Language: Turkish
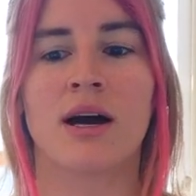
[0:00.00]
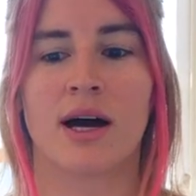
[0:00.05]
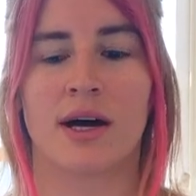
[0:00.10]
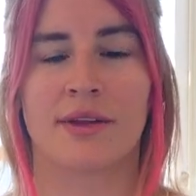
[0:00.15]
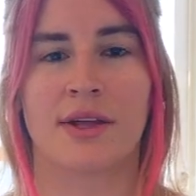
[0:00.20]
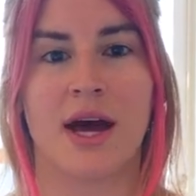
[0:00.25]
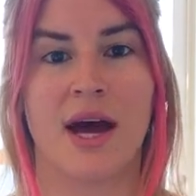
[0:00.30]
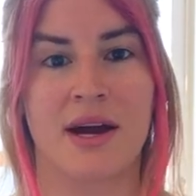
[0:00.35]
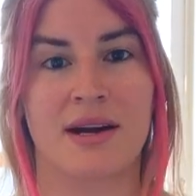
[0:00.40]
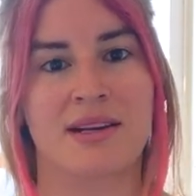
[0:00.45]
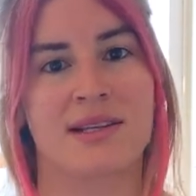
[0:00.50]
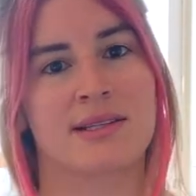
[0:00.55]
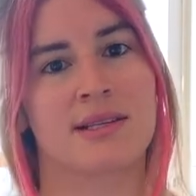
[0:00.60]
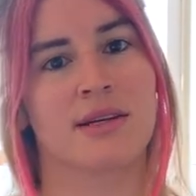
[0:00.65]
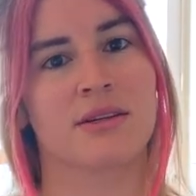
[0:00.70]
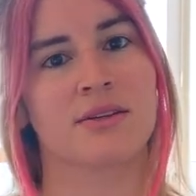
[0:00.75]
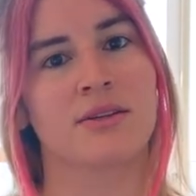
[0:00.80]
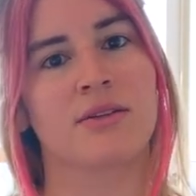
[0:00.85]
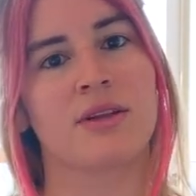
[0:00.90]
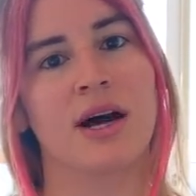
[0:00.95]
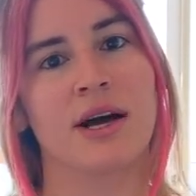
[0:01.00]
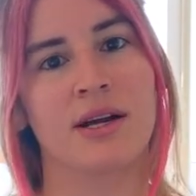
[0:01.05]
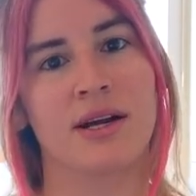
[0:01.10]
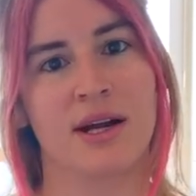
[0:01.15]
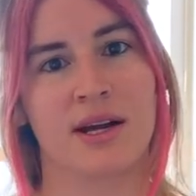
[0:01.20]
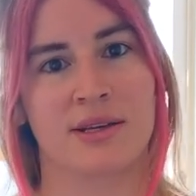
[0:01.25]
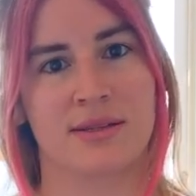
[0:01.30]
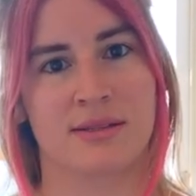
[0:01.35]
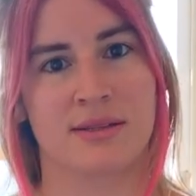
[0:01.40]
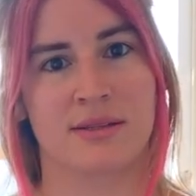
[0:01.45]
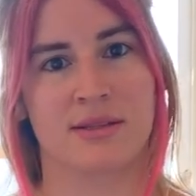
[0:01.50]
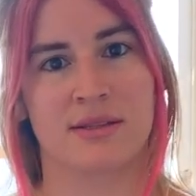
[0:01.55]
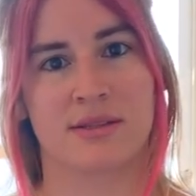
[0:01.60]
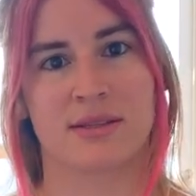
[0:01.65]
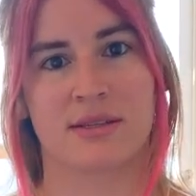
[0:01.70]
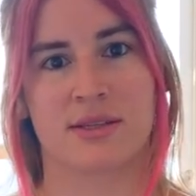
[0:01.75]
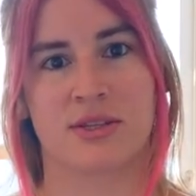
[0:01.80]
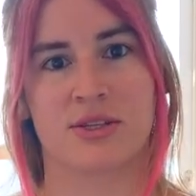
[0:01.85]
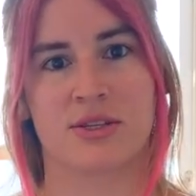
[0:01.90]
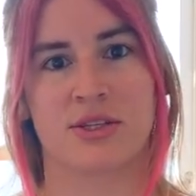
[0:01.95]
Hani herkese anılar
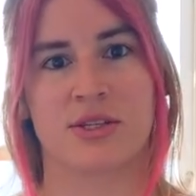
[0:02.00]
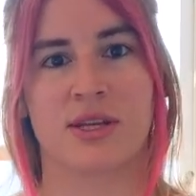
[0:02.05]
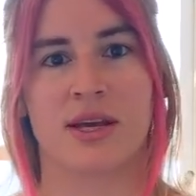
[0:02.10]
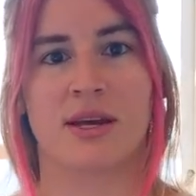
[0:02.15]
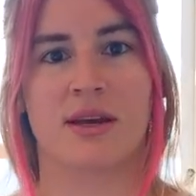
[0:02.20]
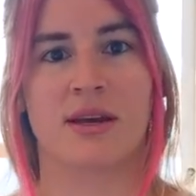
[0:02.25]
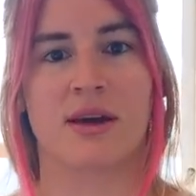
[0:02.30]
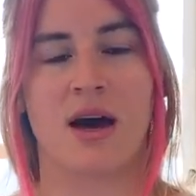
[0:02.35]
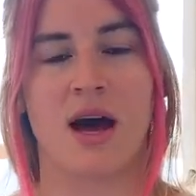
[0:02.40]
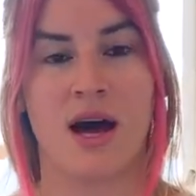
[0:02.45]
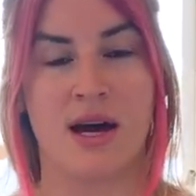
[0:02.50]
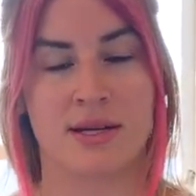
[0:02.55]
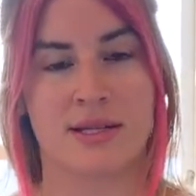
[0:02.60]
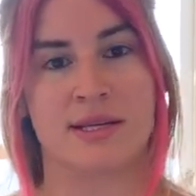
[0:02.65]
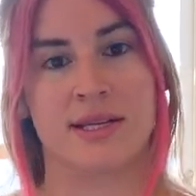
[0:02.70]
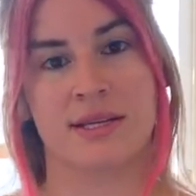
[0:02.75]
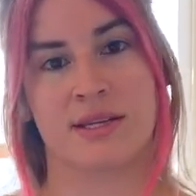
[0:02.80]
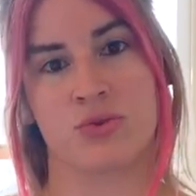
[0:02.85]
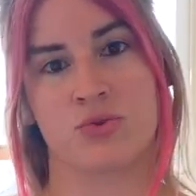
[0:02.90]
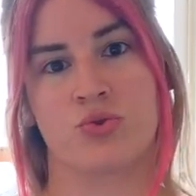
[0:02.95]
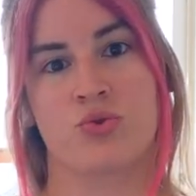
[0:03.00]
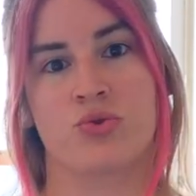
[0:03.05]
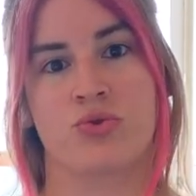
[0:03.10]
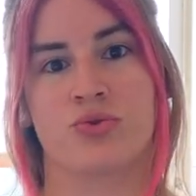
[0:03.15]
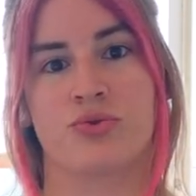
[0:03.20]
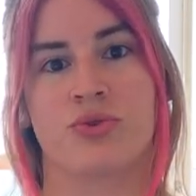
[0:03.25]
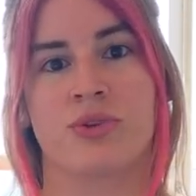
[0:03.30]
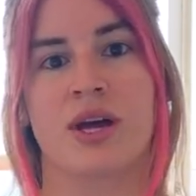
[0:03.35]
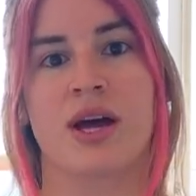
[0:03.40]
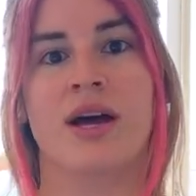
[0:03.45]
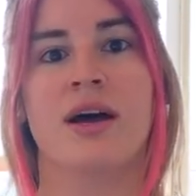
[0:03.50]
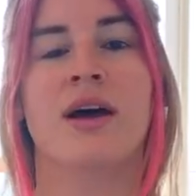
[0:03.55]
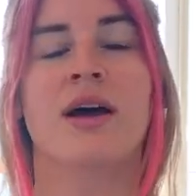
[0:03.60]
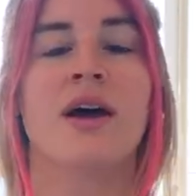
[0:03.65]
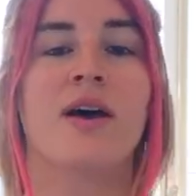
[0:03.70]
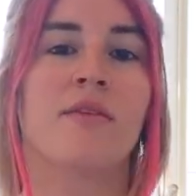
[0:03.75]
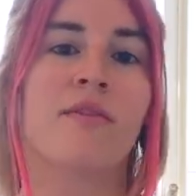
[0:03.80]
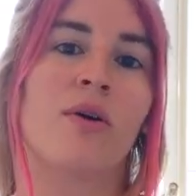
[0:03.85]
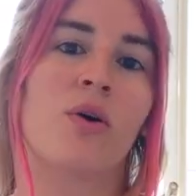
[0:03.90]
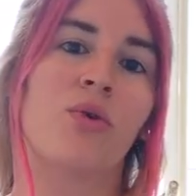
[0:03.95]
yazdırırdık işte her sene sonunda
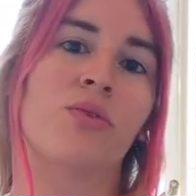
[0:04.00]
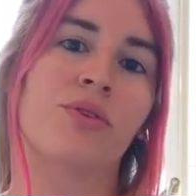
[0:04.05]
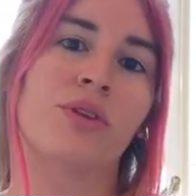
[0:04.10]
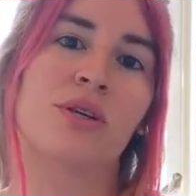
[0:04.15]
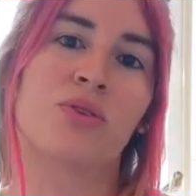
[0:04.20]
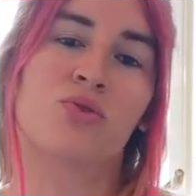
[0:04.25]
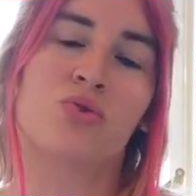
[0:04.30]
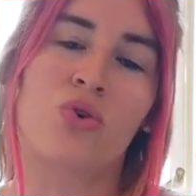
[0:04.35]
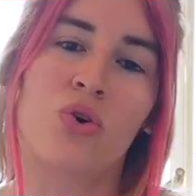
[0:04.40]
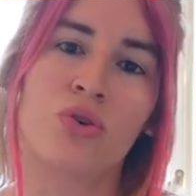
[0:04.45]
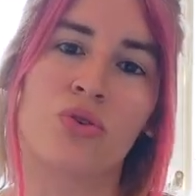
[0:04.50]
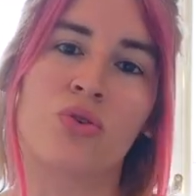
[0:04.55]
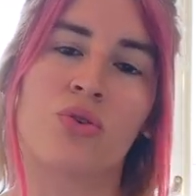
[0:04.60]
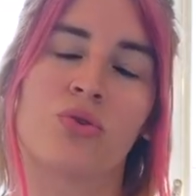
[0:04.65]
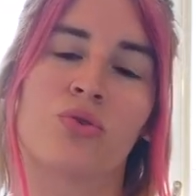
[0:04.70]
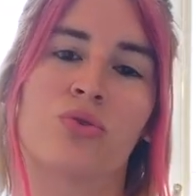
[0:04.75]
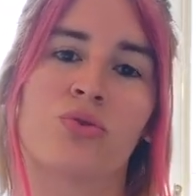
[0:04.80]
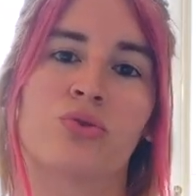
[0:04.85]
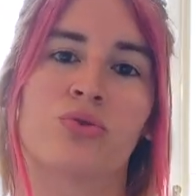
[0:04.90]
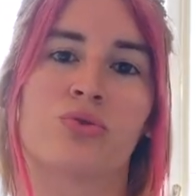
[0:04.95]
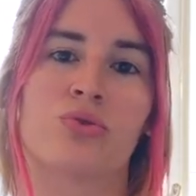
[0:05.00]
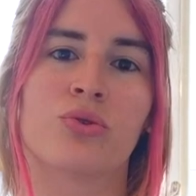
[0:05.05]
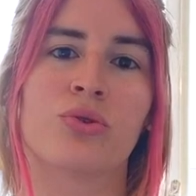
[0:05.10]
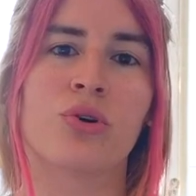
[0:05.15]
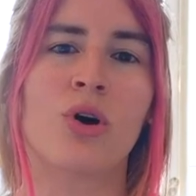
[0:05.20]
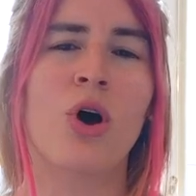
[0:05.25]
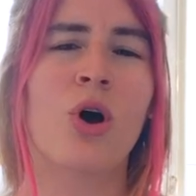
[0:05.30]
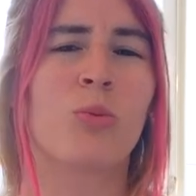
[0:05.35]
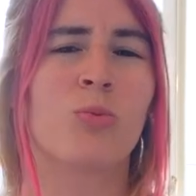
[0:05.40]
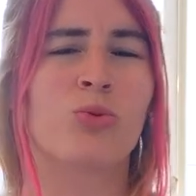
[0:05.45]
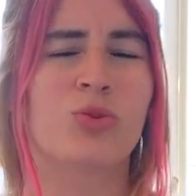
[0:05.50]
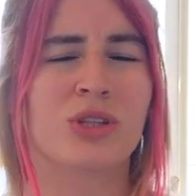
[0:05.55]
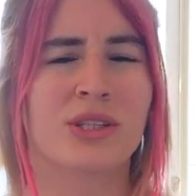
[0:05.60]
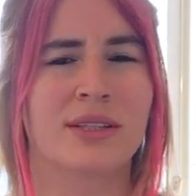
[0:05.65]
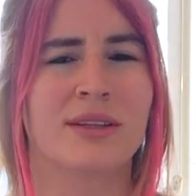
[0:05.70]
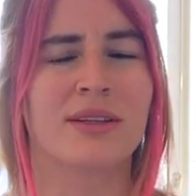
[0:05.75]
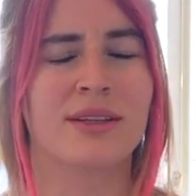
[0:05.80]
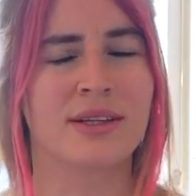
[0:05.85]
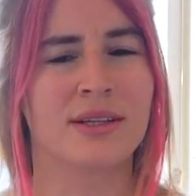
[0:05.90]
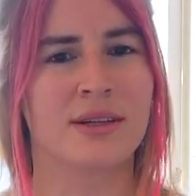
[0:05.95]
ve onları sonra okurduk. Bu
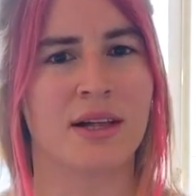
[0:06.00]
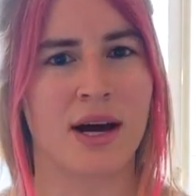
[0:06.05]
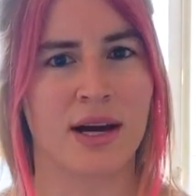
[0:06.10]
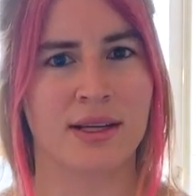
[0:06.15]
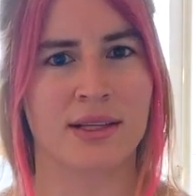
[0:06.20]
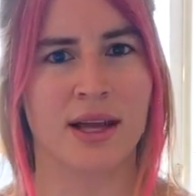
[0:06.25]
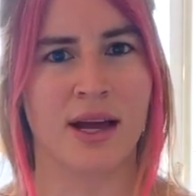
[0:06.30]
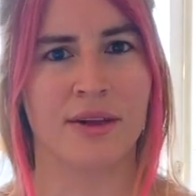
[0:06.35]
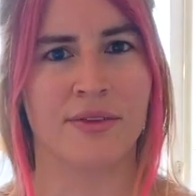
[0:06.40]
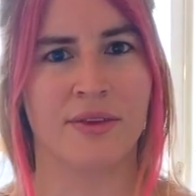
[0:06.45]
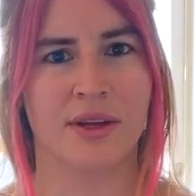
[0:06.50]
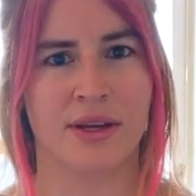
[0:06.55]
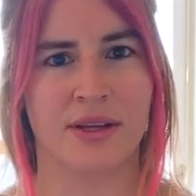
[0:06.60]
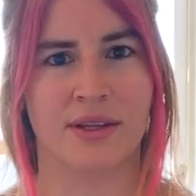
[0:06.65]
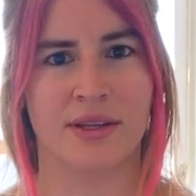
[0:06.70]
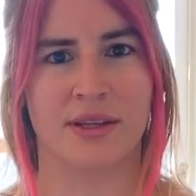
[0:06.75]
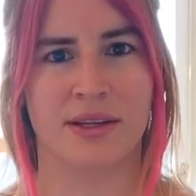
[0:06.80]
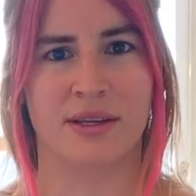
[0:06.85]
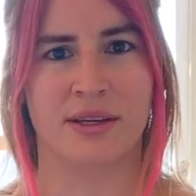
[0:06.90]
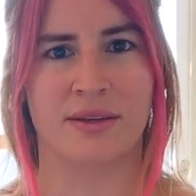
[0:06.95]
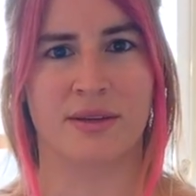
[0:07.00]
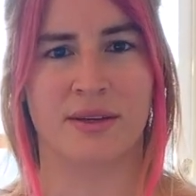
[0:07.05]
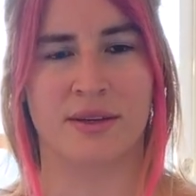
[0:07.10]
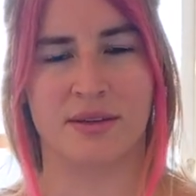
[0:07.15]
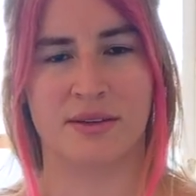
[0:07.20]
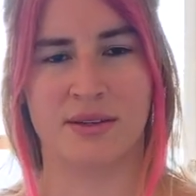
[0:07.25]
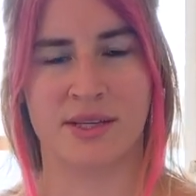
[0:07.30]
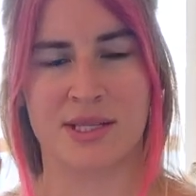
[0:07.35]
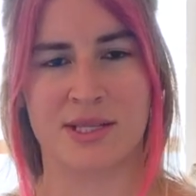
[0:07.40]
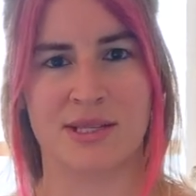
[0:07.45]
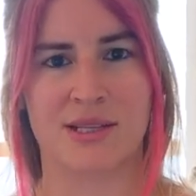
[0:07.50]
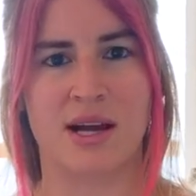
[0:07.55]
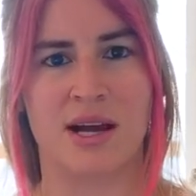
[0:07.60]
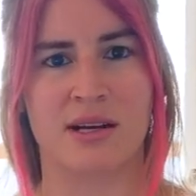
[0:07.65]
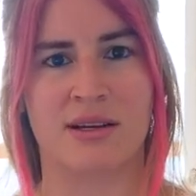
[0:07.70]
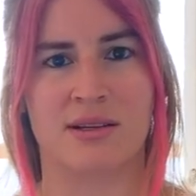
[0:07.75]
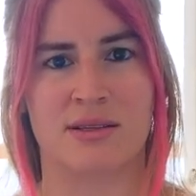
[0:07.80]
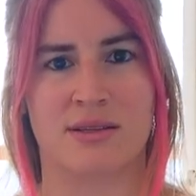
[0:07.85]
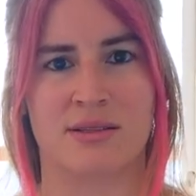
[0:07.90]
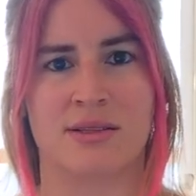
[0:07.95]
yıllıklardan da hani e,
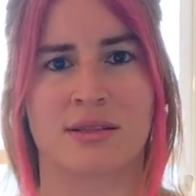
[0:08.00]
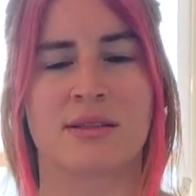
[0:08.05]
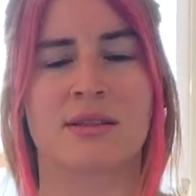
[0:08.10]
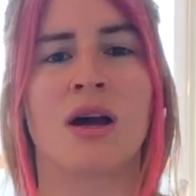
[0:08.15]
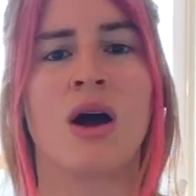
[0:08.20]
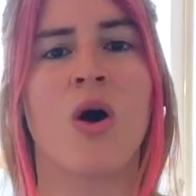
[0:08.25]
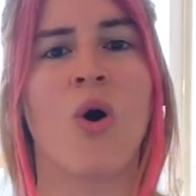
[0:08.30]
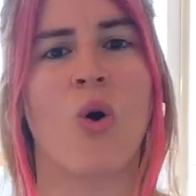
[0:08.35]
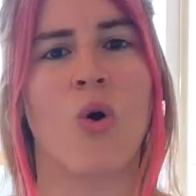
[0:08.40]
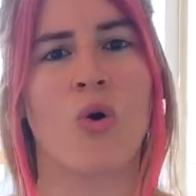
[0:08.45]
yazılar yazılır.